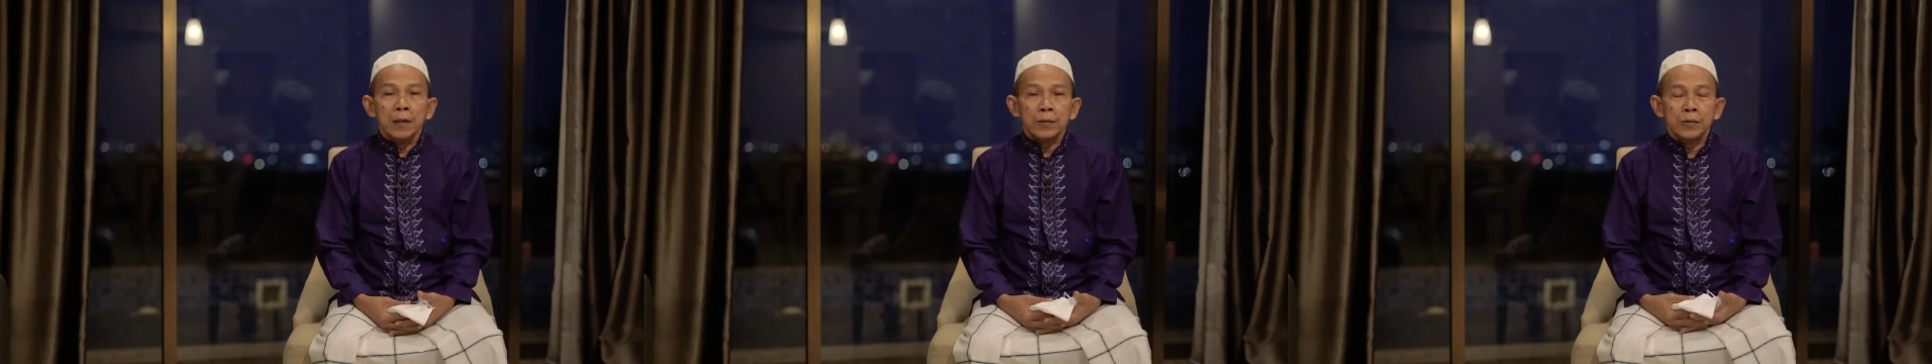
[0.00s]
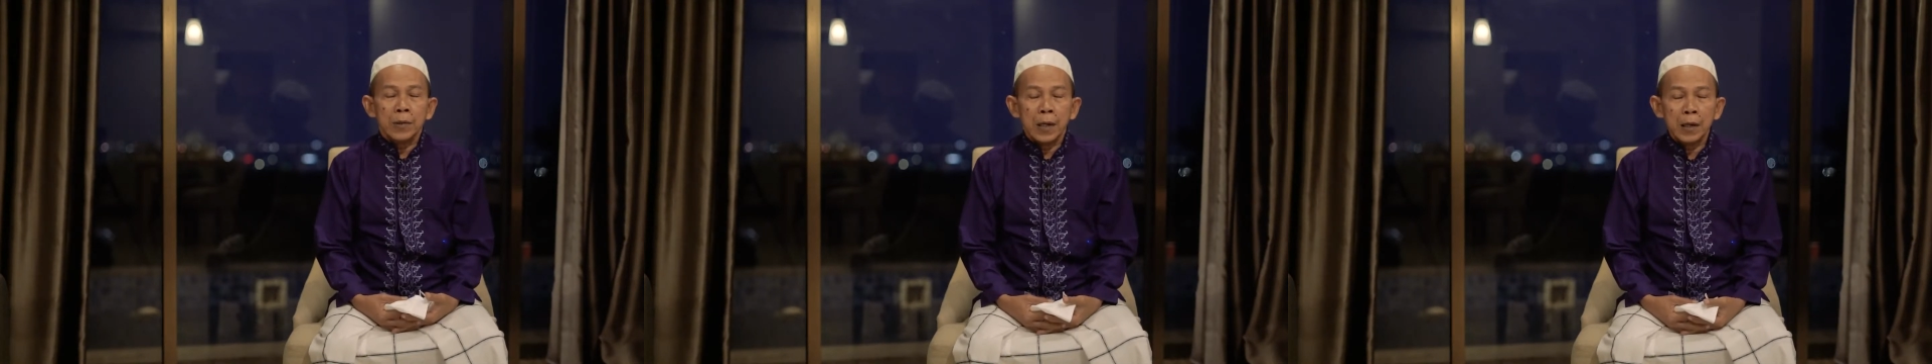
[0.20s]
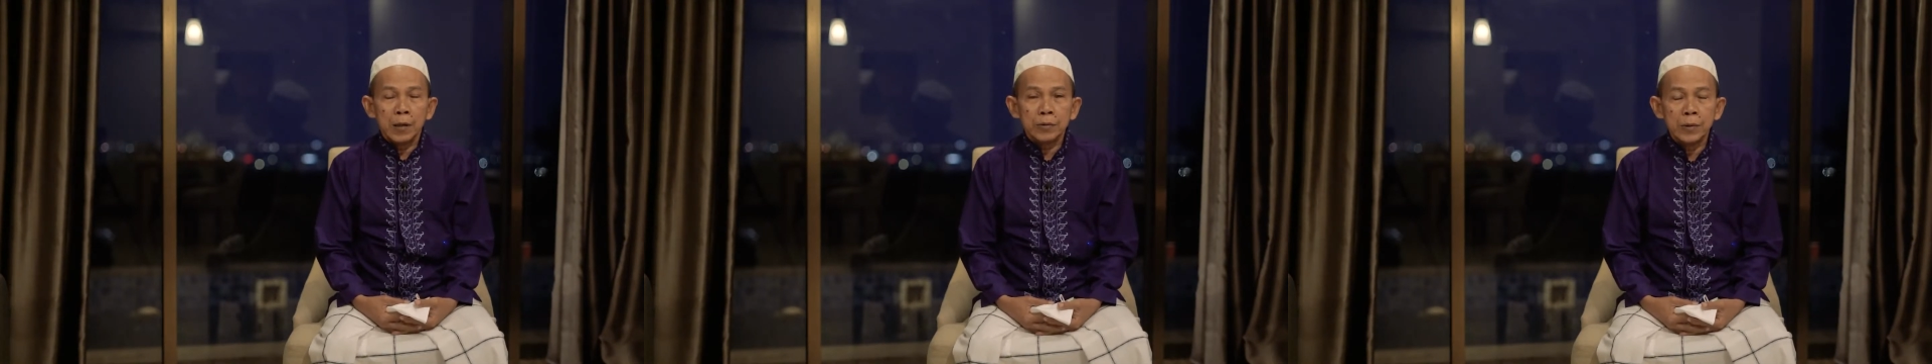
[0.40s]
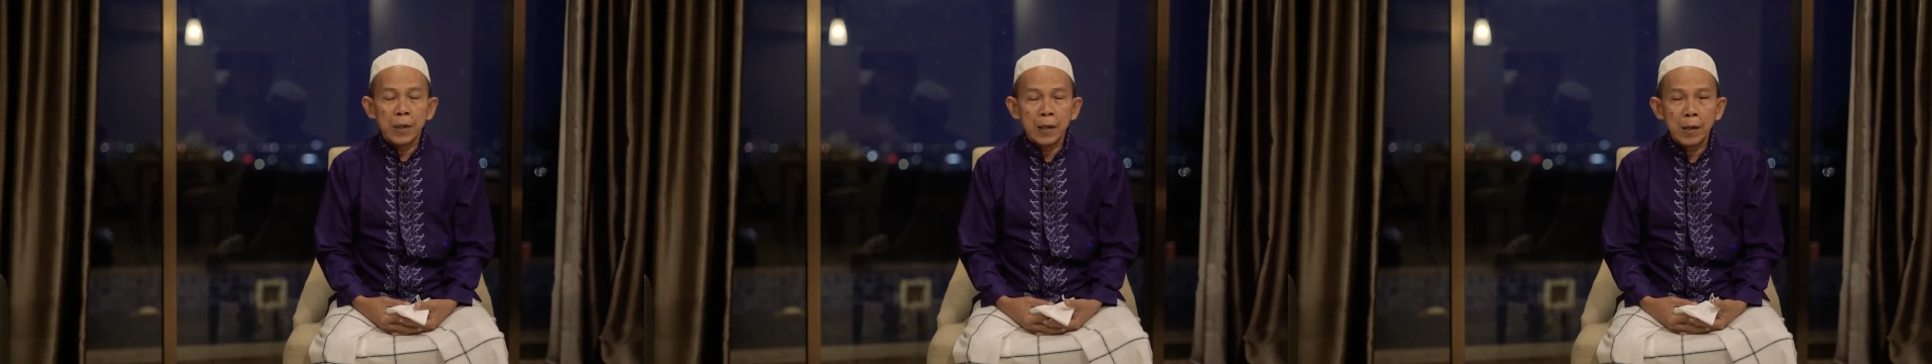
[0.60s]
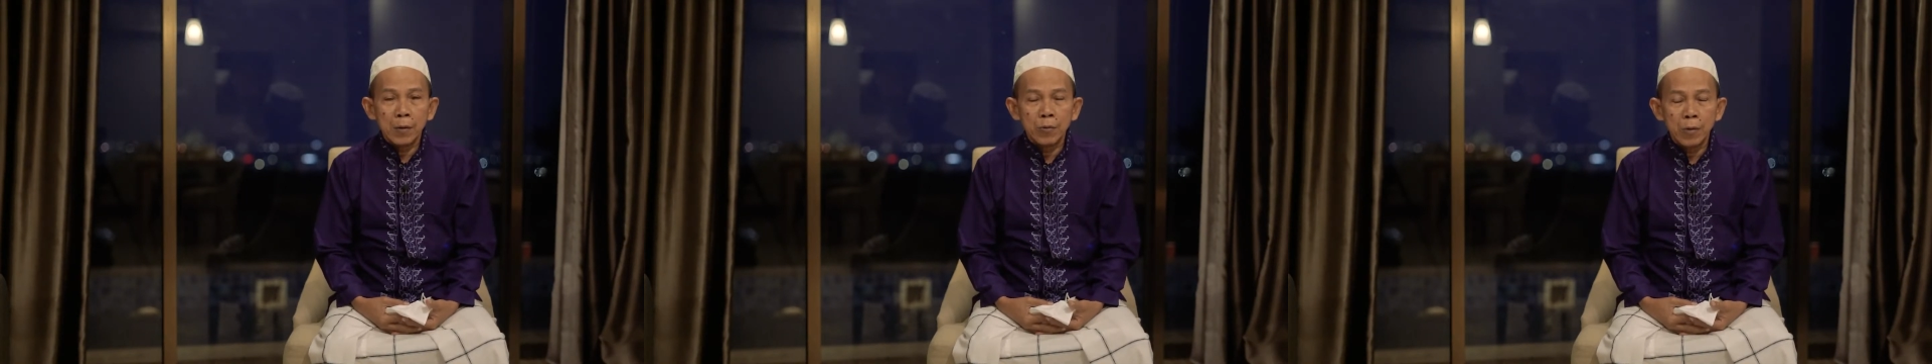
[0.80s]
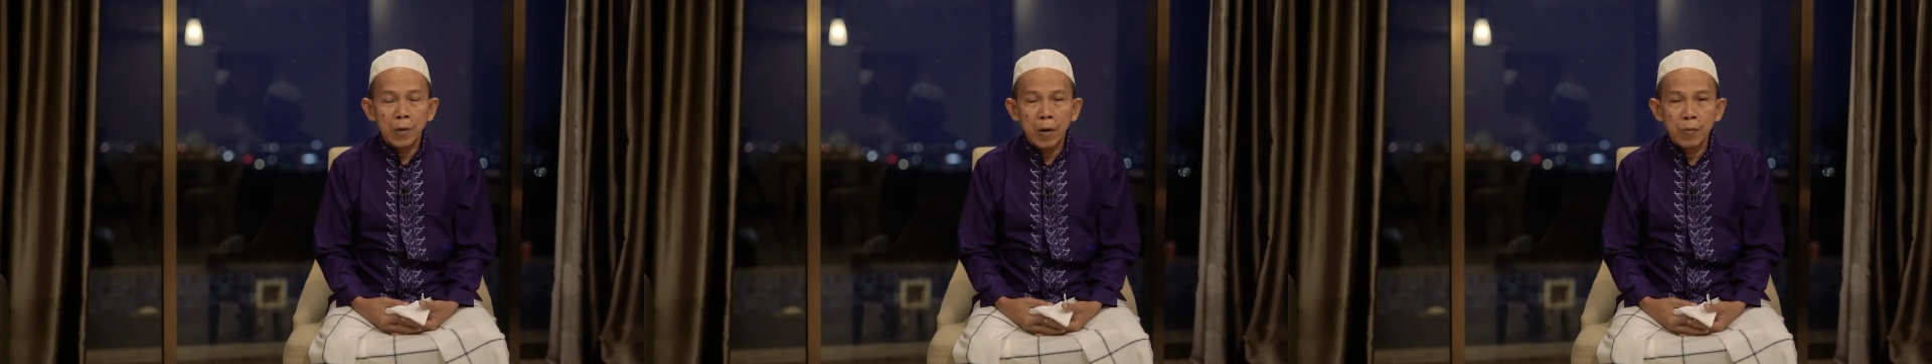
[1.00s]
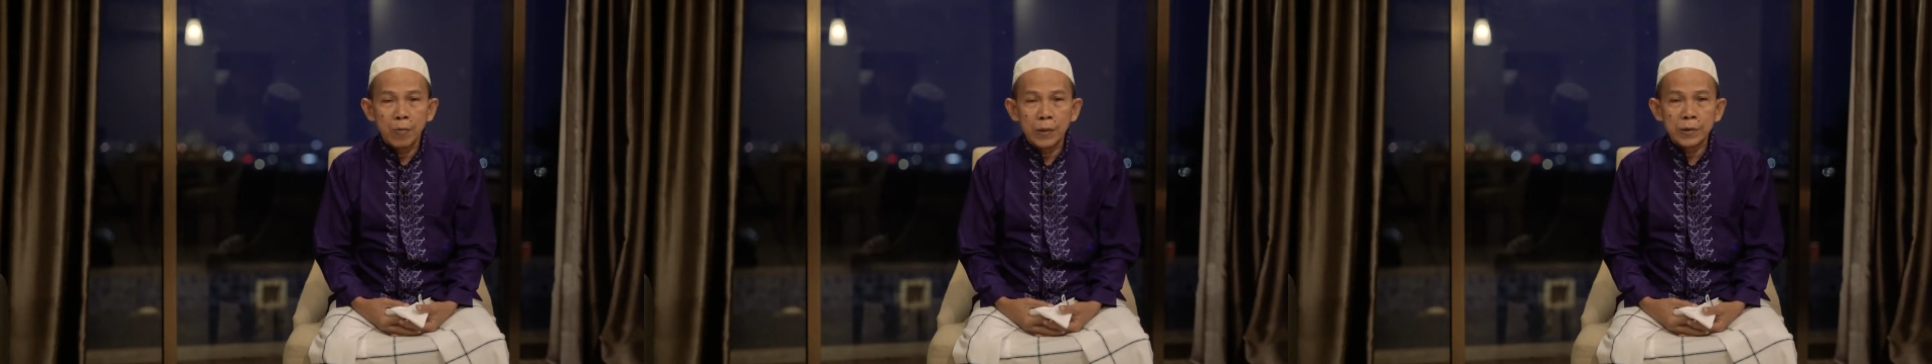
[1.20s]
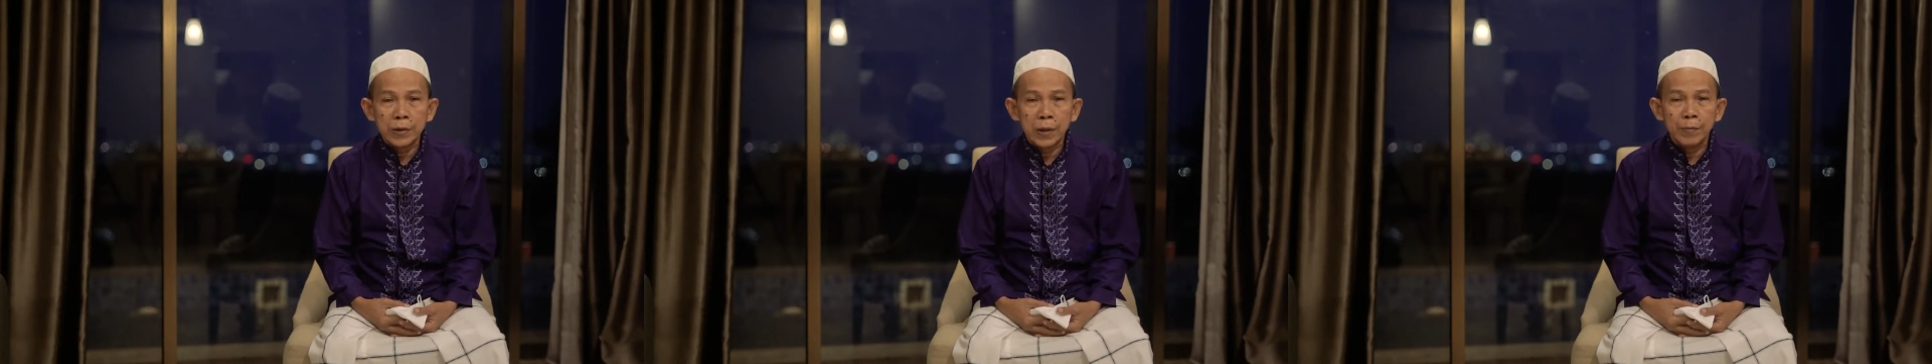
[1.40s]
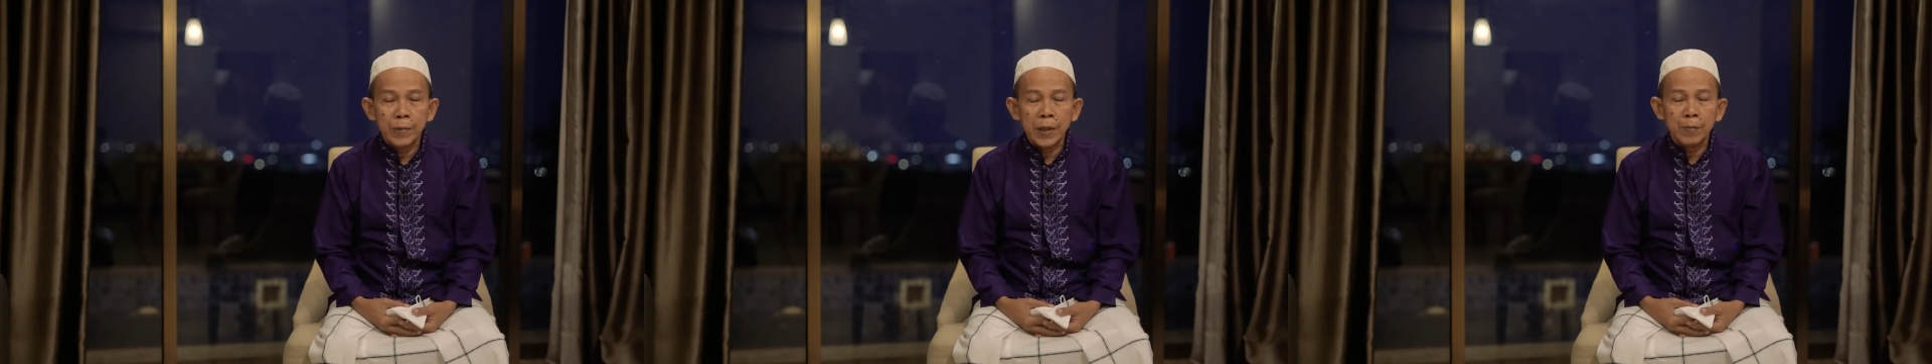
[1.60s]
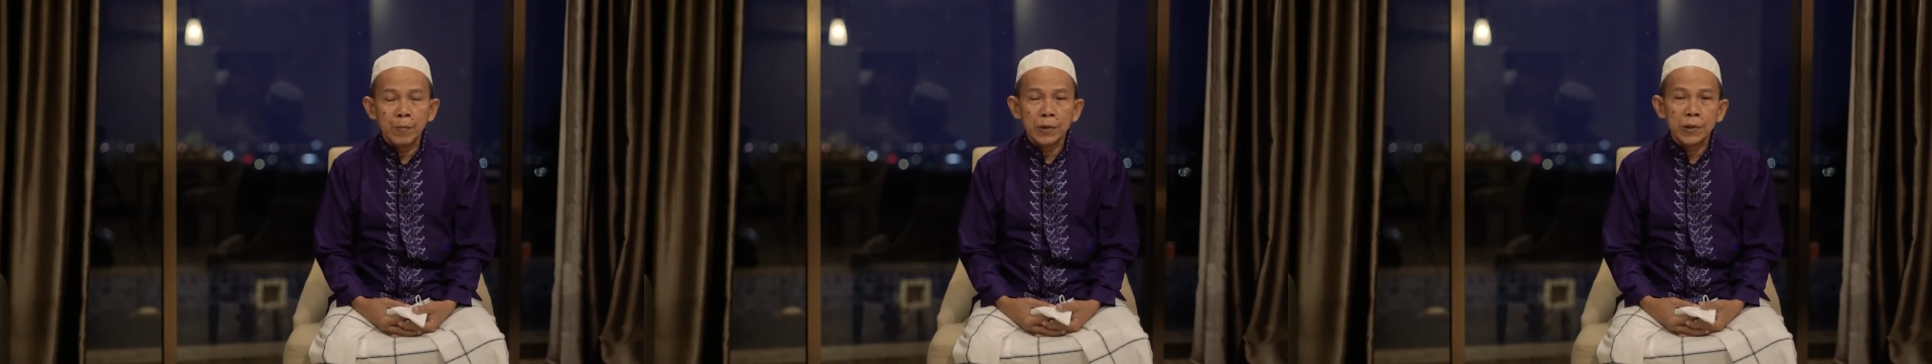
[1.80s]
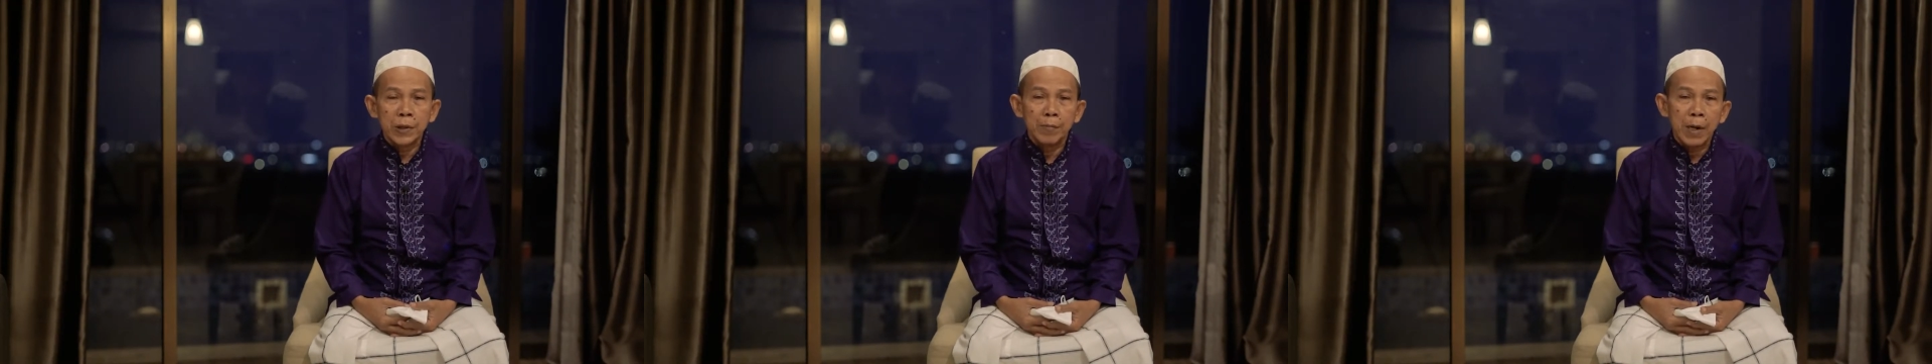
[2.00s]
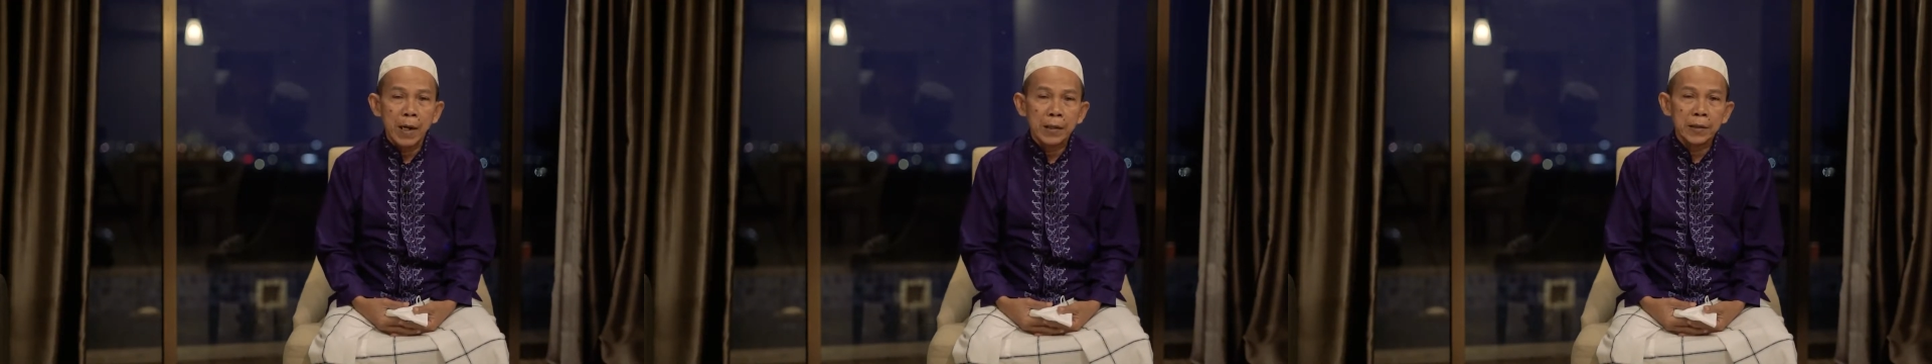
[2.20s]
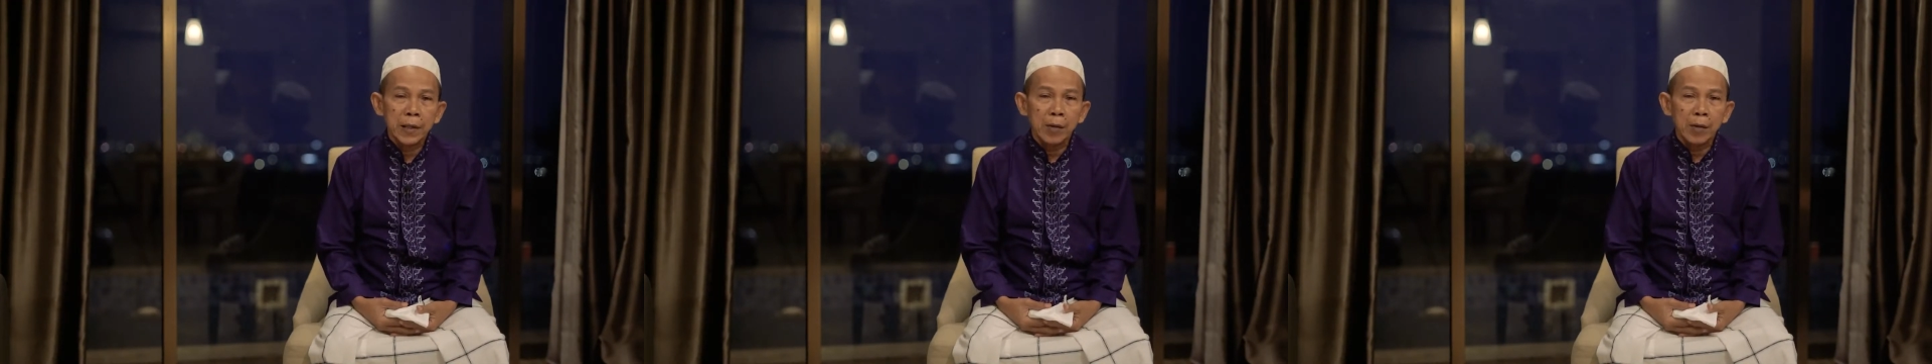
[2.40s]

Saudara-saudaraku kaum muslimin muslimat